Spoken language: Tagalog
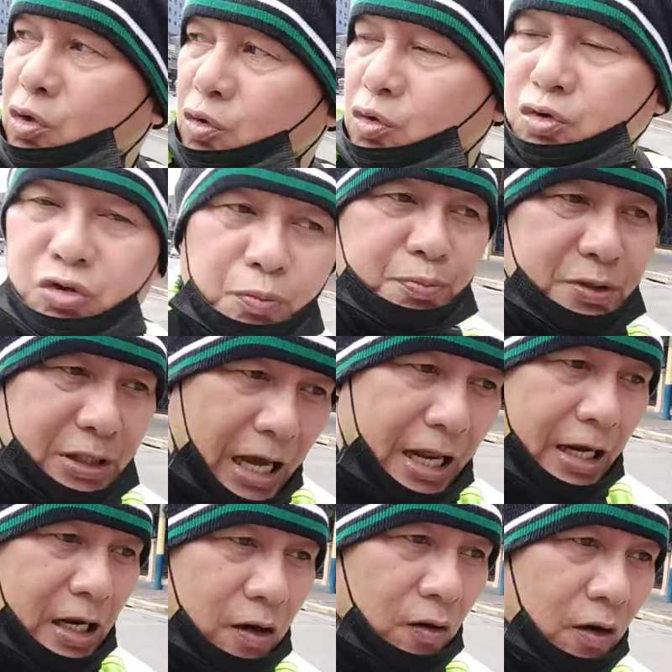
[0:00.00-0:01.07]
youtube
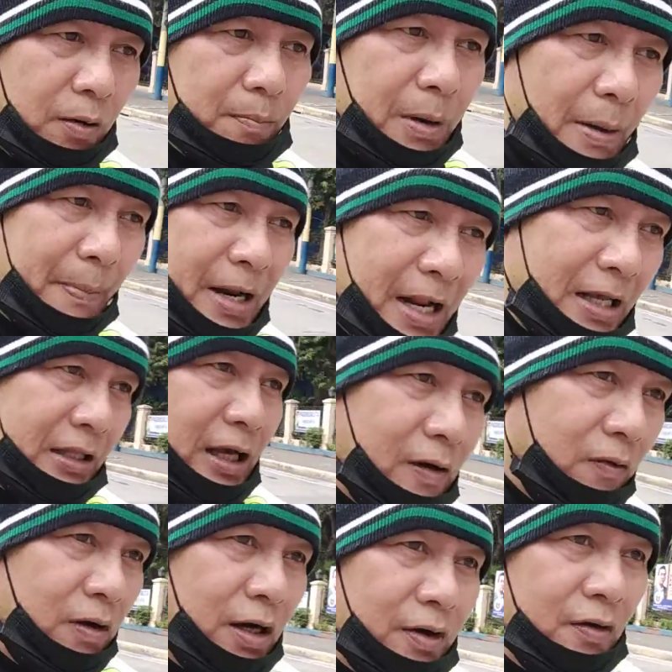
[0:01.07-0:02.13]
channel ho ang babanatan
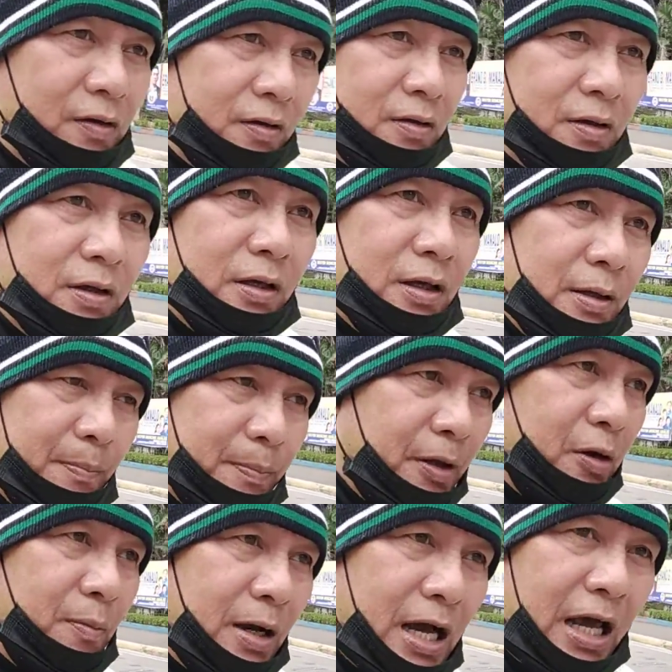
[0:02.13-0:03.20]
ko ngayon
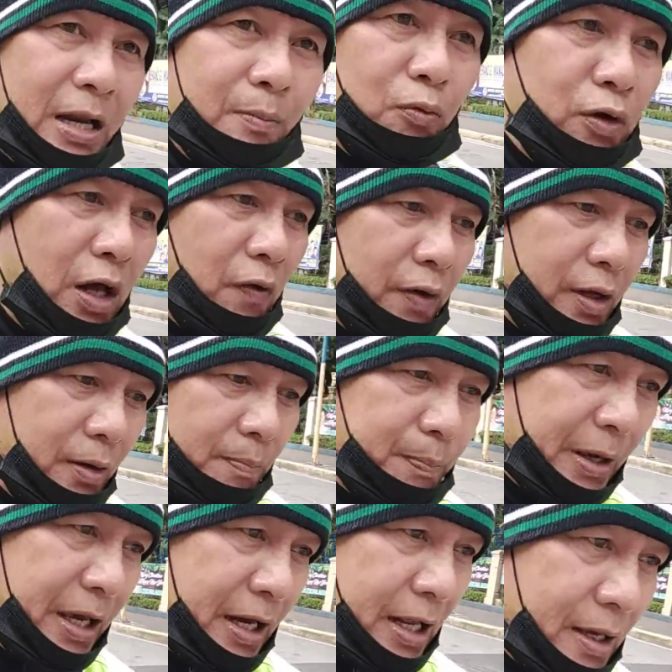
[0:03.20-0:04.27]
pero maghanap muna ako ng
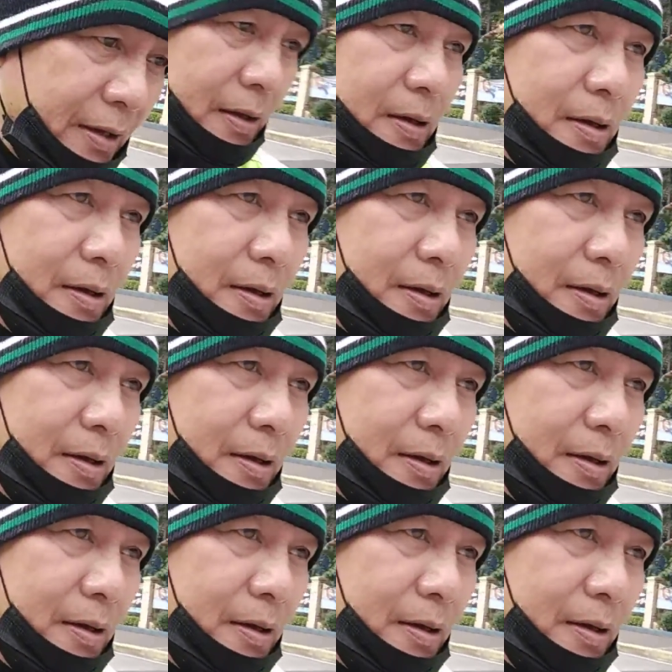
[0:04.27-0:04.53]
pera